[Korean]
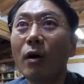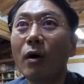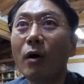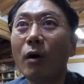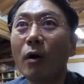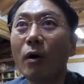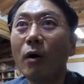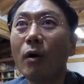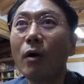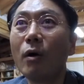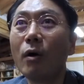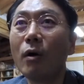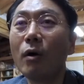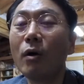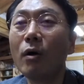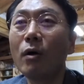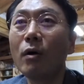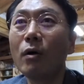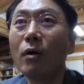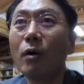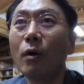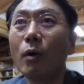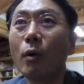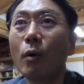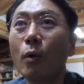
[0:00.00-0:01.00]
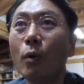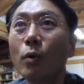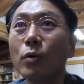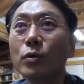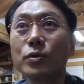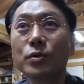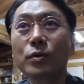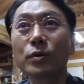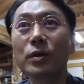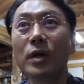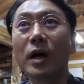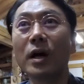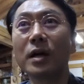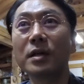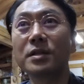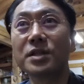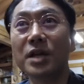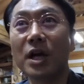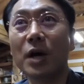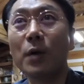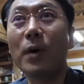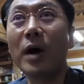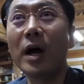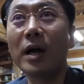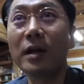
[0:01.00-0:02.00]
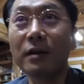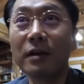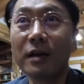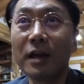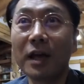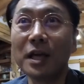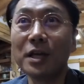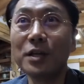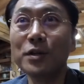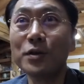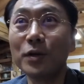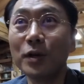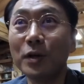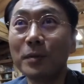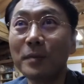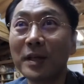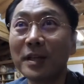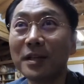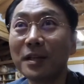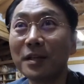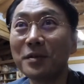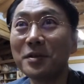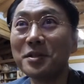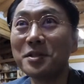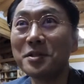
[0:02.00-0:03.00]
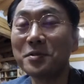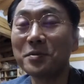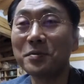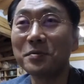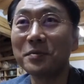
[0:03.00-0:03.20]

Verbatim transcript: 어, 어쩌다가 차와 이렇게 인연을 맺게 되신